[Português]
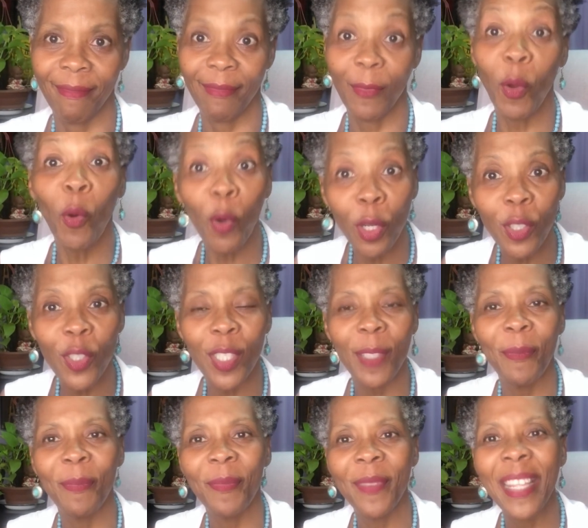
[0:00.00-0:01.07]
Hoje,
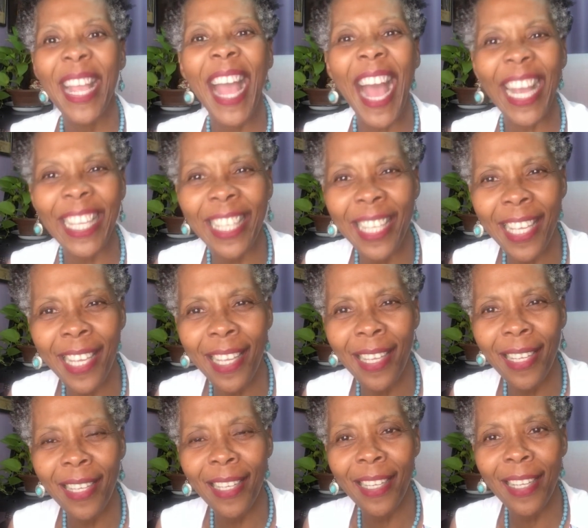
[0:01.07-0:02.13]
aqui,
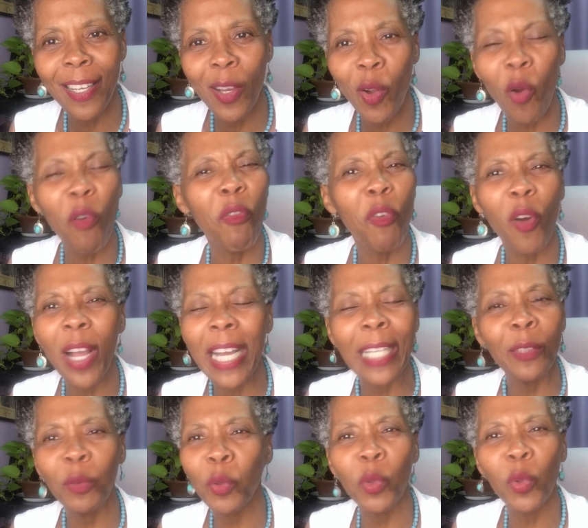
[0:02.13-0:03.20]

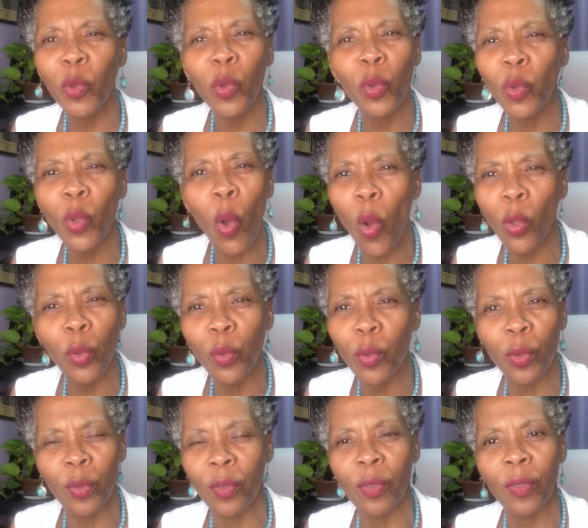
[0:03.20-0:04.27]
convocando
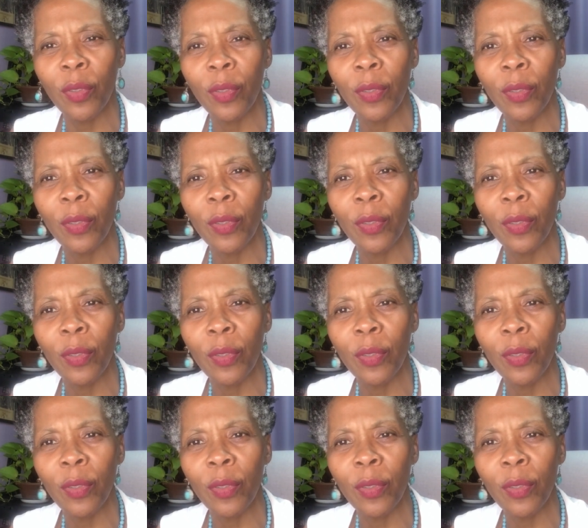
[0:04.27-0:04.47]
todos